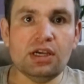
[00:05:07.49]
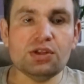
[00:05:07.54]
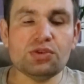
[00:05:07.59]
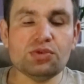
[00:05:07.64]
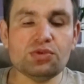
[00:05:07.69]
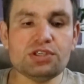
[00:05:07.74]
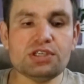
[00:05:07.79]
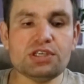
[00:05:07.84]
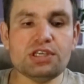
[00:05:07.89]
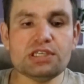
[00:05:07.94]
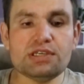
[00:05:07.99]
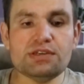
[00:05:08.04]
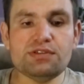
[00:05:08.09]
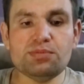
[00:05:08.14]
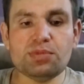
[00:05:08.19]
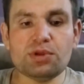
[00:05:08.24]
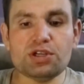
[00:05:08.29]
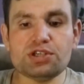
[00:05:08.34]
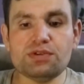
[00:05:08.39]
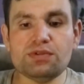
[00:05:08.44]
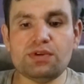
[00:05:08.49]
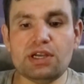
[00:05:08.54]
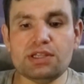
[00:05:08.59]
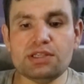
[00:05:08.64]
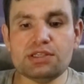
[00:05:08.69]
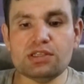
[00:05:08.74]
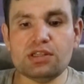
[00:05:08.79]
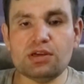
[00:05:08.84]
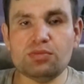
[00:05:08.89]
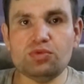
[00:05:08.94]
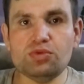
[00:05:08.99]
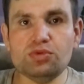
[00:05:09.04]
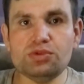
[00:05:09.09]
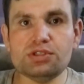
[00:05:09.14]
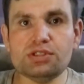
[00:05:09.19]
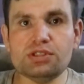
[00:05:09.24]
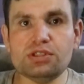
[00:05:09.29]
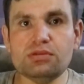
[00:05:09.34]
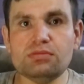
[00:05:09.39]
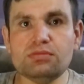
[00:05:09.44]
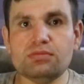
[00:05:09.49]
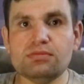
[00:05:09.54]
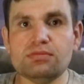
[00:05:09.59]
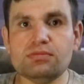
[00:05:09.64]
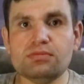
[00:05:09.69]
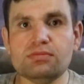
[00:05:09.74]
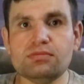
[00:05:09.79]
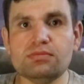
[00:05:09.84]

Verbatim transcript: То есть, если вы проживаете, допустим,